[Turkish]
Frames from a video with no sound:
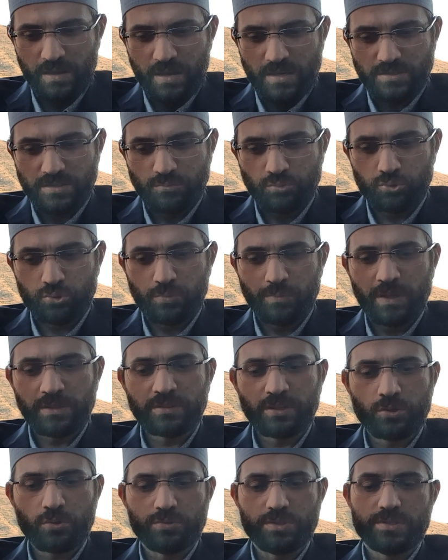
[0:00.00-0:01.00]
Şimdi Müslüman
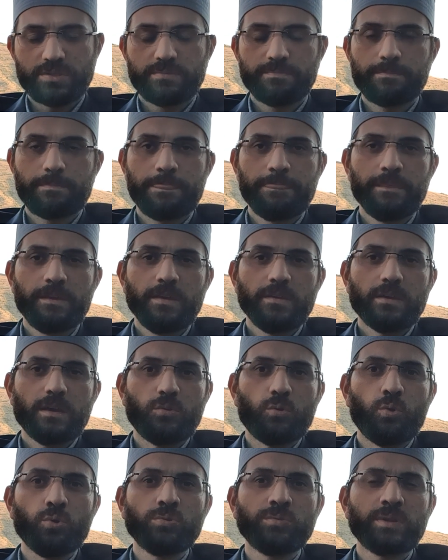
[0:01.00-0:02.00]
terörist.
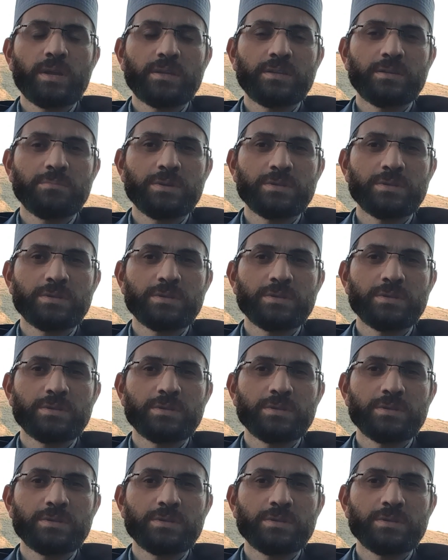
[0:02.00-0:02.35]
Yani oyunlarda